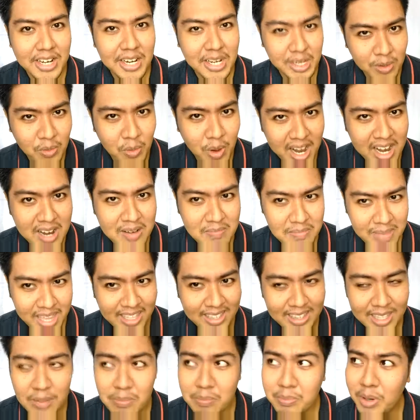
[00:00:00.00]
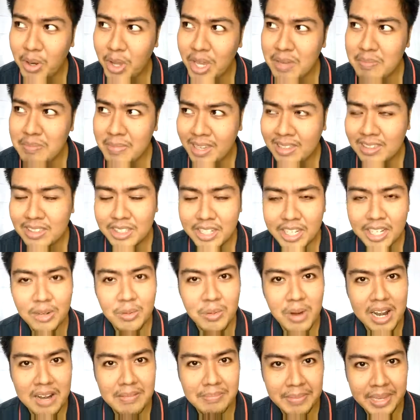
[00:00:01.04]
requirement. Employment
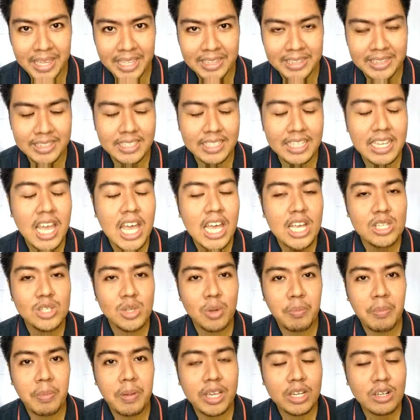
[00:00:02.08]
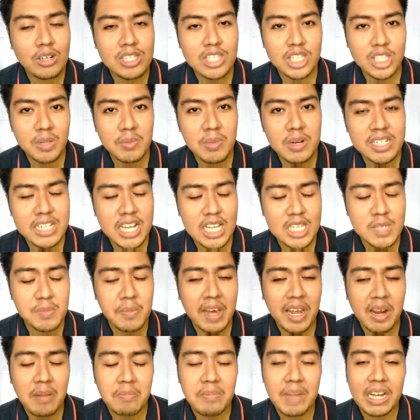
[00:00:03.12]
requirement. So, i-consider mo siya
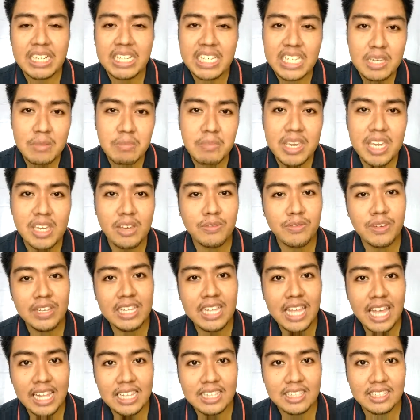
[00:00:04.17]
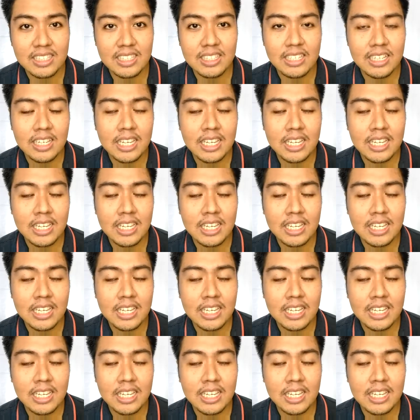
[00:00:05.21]
as parang pag-ibig, PhilHealth,